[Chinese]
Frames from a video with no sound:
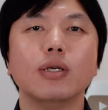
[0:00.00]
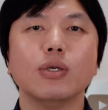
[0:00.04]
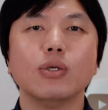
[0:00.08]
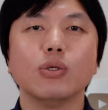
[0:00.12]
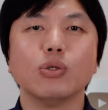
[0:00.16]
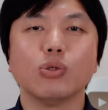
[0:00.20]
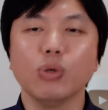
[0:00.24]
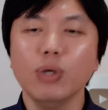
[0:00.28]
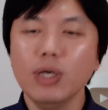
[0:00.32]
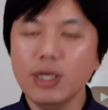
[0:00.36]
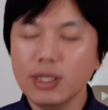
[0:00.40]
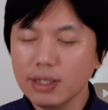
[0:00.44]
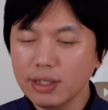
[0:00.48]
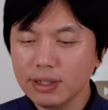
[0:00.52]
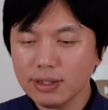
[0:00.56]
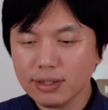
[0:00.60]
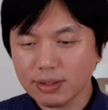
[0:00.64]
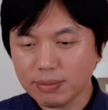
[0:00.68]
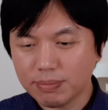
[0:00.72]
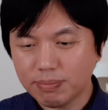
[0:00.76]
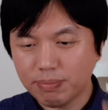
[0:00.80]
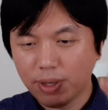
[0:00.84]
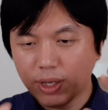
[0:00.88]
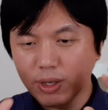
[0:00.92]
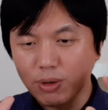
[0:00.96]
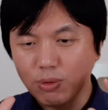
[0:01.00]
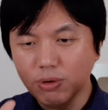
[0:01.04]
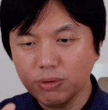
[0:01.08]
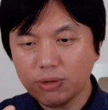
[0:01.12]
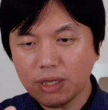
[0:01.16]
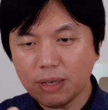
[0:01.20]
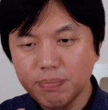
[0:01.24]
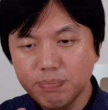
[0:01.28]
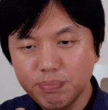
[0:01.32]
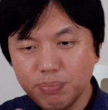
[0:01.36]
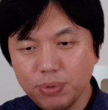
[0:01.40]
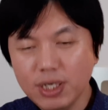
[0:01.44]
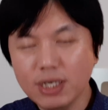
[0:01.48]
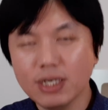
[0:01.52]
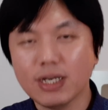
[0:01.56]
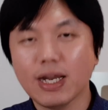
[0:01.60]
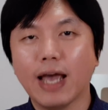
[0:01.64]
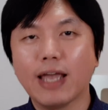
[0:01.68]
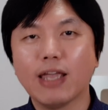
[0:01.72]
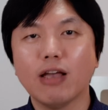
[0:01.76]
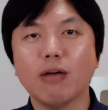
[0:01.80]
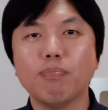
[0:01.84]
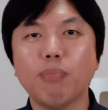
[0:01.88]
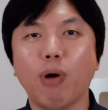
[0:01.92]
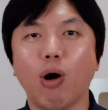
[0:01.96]
所以呢，美国它必
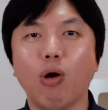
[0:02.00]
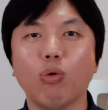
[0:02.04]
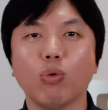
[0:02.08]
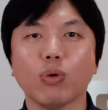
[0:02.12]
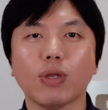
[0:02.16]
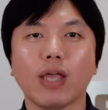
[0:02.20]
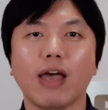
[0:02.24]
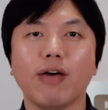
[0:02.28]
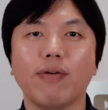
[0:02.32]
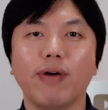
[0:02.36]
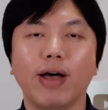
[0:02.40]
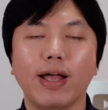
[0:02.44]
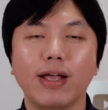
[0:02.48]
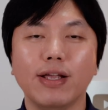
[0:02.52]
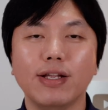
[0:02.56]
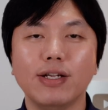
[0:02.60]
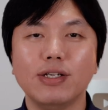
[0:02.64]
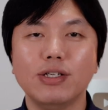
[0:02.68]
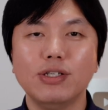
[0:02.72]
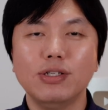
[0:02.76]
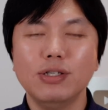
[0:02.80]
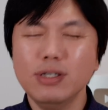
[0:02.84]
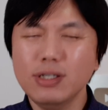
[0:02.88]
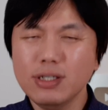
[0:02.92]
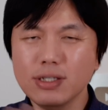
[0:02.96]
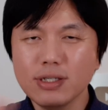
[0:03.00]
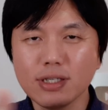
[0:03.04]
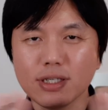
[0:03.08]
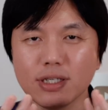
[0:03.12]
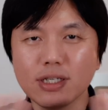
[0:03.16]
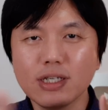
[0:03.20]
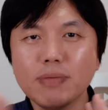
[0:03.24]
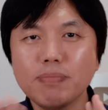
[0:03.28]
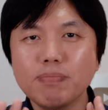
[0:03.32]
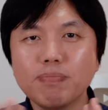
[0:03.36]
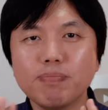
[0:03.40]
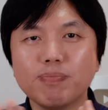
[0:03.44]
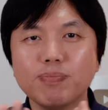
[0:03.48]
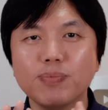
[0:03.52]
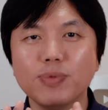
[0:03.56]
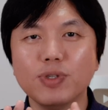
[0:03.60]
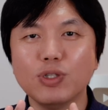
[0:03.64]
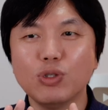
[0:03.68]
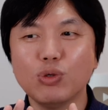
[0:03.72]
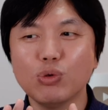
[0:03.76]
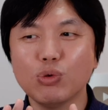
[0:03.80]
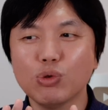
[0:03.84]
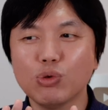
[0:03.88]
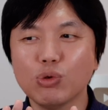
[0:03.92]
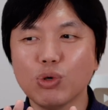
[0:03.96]
然要保护台湾，这是一个，
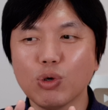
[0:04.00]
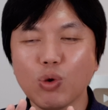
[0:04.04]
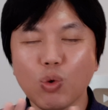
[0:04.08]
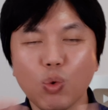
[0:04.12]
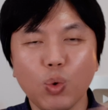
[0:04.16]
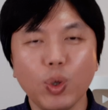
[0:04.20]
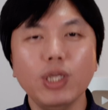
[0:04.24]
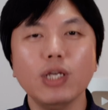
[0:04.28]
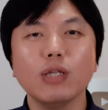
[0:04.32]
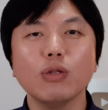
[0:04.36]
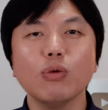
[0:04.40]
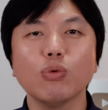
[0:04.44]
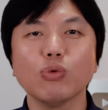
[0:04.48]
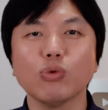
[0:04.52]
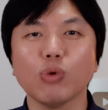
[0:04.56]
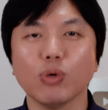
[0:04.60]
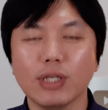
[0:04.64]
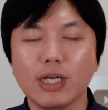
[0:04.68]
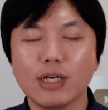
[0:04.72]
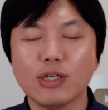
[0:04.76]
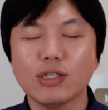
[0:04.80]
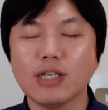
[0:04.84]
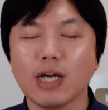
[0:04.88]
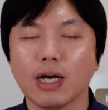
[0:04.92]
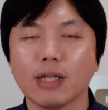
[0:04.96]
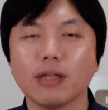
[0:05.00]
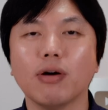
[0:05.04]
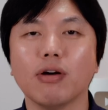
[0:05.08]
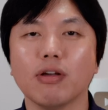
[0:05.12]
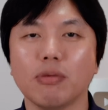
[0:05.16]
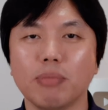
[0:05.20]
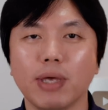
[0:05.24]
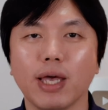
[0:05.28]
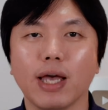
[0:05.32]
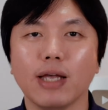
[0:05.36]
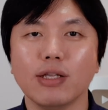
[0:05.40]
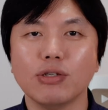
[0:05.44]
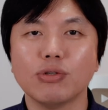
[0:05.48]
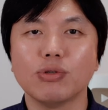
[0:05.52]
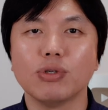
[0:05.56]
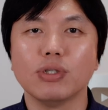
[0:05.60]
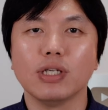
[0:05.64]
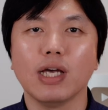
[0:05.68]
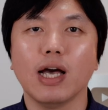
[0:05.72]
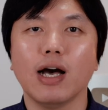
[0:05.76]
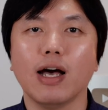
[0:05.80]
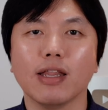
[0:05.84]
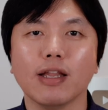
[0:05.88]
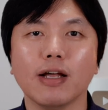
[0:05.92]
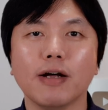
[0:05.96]
就是说规定动作。我再强调一遍，就是
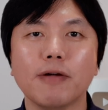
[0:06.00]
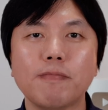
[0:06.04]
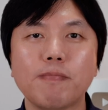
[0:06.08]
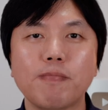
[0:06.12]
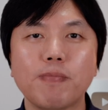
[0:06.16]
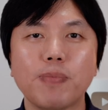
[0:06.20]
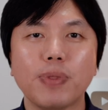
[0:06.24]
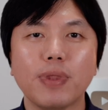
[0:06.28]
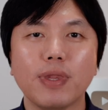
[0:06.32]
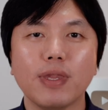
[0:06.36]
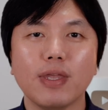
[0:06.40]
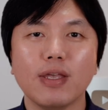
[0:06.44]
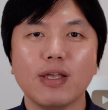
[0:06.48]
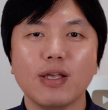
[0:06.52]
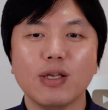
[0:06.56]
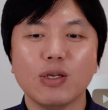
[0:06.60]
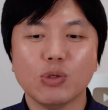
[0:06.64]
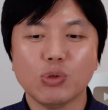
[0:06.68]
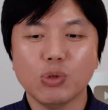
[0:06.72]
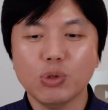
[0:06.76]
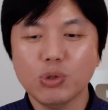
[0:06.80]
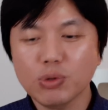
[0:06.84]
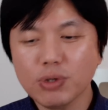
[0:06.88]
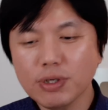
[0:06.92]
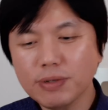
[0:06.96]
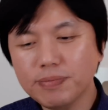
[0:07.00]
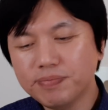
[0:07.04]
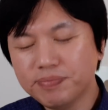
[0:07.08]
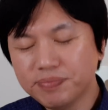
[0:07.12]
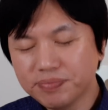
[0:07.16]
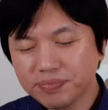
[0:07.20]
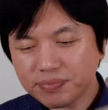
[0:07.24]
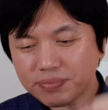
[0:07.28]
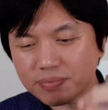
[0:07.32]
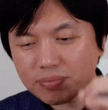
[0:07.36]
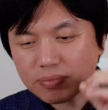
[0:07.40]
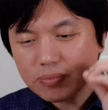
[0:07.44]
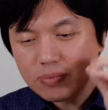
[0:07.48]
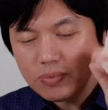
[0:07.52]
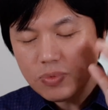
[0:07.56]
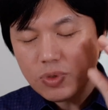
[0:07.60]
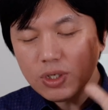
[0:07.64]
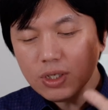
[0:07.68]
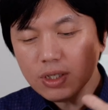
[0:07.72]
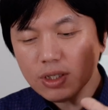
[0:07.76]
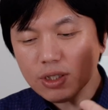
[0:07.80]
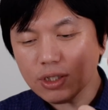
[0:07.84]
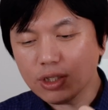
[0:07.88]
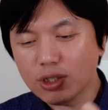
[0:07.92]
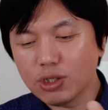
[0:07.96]
这样的。所以说，
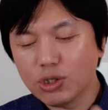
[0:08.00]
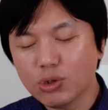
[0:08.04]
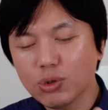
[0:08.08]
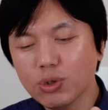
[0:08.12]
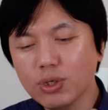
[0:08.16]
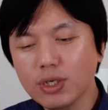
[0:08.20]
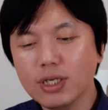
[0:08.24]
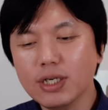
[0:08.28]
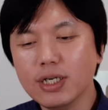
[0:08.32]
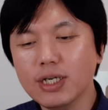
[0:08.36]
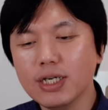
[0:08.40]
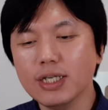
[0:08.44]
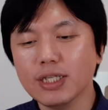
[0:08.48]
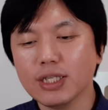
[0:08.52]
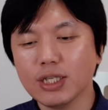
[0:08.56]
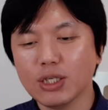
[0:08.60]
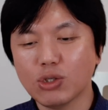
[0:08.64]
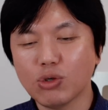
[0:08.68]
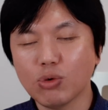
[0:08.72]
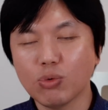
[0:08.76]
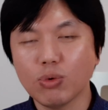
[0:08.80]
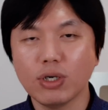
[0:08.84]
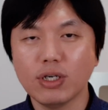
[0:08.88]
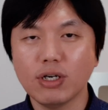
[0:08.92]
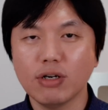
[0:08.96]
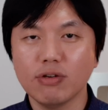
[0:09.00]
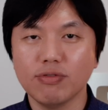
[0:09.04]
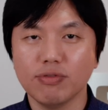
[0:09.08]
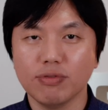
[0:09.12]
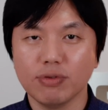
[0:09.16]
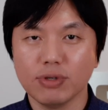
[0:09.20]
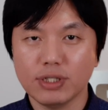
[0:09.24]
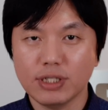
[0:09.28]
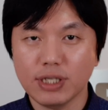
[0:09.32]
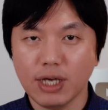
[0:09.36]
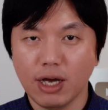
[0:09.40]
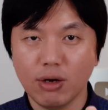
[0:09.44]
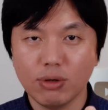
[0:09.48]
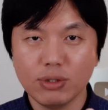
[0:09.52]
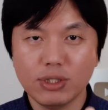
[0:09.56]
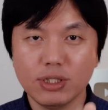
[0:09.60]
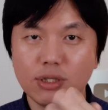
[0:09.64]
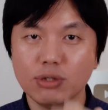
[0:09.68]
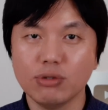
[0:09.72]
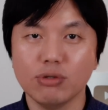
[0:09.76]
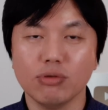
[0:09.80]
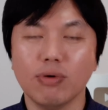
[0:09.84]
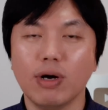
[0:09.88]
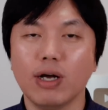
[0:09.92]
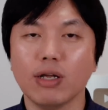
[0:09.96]
你说你中国政府想要
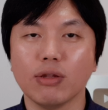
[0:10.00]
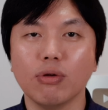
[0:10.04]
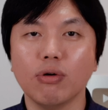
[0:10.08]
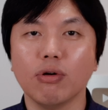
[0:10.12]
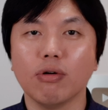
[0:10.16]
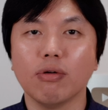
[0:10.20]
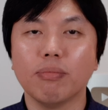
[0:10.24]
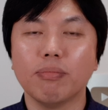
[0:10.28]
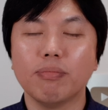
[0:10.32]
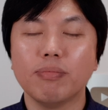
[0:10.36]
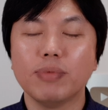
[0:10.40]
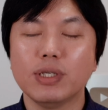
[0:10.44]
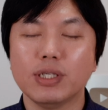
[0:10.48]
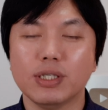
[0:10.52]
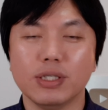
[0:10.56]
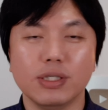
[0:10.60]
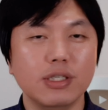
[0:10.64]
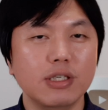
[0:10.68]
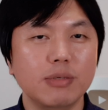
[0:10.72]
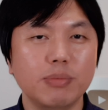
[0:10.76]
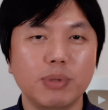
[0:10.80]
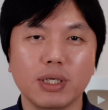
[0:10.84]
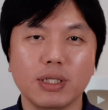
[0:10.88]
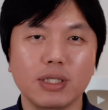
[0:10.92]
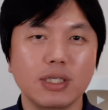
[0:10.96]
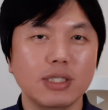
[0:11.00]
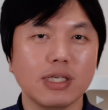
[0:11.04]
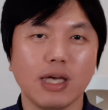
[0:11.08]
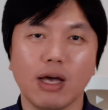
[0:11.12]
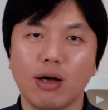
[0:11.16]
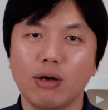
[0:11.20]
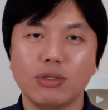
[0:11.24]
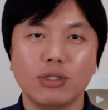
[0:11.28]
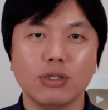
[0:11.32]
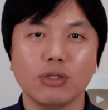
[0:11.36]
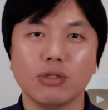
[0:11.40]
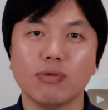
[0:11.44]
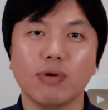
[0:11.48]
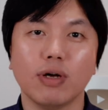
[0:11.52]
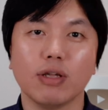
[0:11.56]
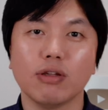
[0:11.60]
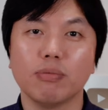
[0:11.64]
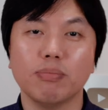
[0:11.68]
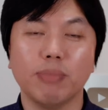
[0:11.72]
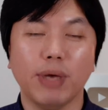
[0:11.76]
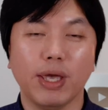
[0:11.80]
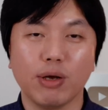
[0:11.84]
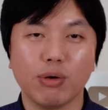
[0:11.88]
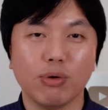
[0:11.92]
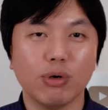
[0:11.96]
轻举妄动，习近平你想要轻举妄
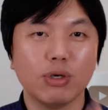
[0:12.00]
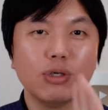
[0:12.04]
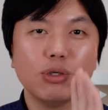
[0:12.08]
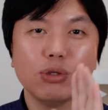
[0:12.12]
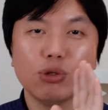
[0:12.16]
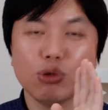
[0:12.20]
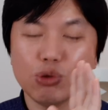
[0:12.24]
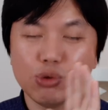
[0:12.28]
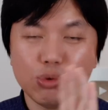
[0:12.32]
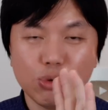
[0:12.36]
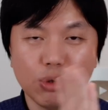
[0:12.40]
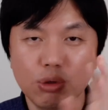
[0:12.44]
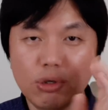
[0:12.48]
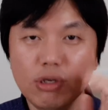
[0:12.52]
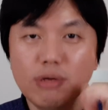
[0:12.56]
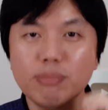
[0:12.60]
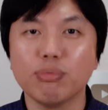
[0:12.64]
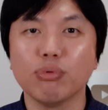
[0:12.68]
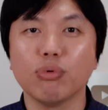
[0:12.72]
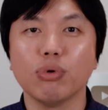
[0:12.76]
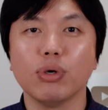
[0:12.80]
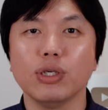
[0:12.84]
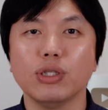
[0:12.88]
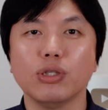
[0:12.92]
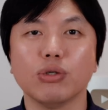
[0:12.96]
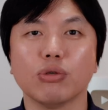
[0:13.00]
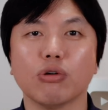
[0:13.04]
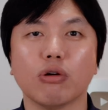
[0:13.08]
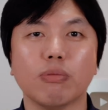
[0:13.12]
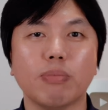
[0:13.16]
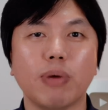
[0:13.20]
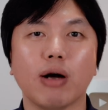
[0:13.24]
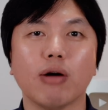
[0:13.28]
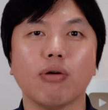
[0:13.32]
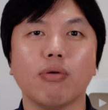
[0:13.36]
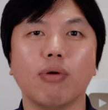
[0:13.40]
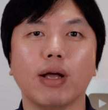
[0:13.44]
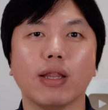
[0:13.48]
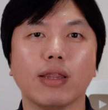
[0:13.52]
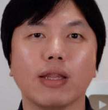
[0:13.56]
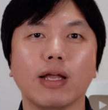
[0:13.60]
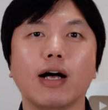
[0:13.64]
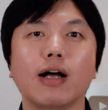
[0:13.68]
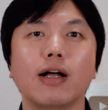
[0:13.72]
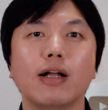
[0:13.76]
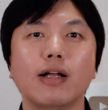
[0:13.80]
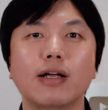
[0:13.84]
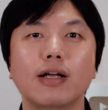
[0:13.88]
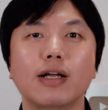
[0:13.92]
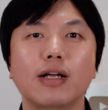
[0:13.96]
动，美国是绝对不会袖手旁观的。
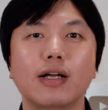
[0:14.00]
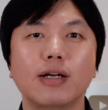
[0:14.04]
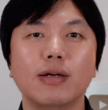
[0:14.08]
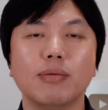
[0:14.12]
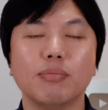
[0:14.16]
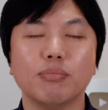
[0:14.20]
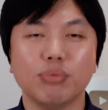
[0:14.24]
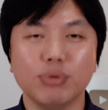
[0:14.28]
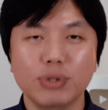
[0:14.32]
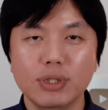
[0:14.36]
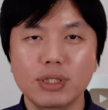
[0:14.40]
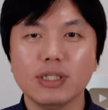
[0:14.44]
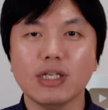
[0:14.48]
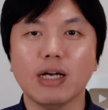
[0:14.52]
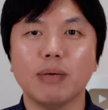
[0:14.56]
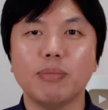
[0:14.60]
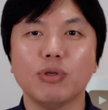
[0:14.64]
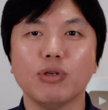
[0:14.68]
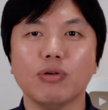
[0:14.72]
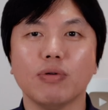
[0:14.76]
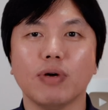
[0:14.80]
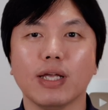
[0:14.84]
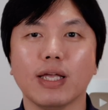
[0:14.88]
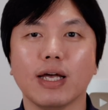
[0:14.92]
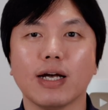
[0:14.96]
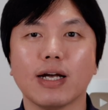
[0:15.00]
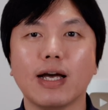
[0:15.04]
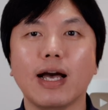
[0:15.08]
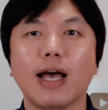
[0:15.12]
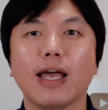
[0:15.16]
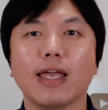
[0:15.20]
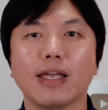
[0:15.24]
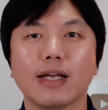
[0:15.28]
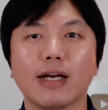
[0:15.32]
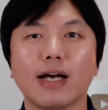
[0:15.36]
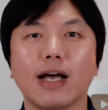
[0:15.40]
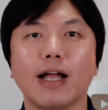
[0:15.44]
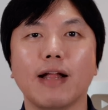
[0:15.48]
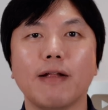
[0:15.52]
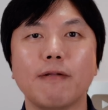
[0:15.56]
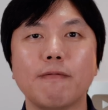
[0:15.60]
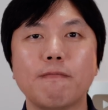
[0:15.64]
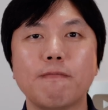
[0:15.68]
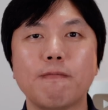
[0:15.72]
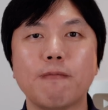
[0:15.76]
不信，咱们就往下看一看。